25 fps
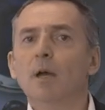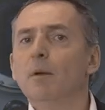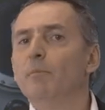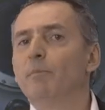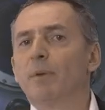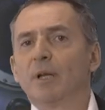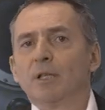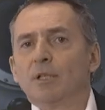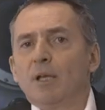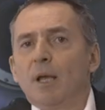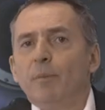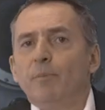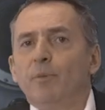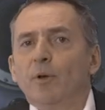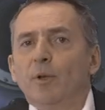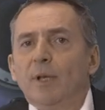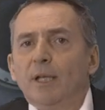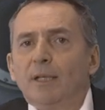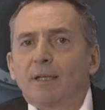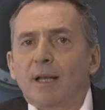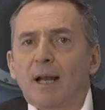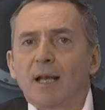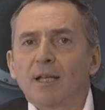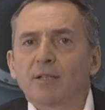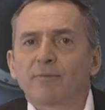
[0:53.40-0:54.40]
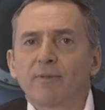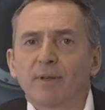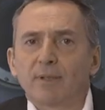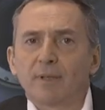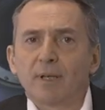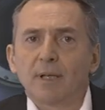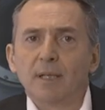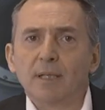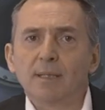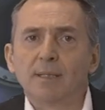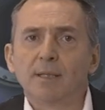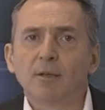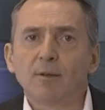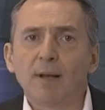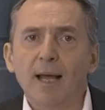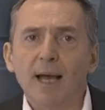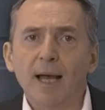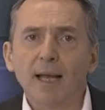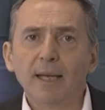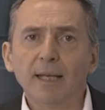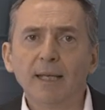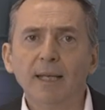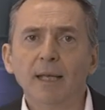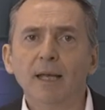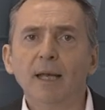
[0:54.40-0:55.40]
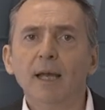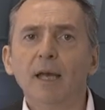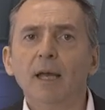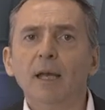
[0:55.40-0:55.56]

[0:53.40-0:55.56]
per esempio nei transfer tradizionali,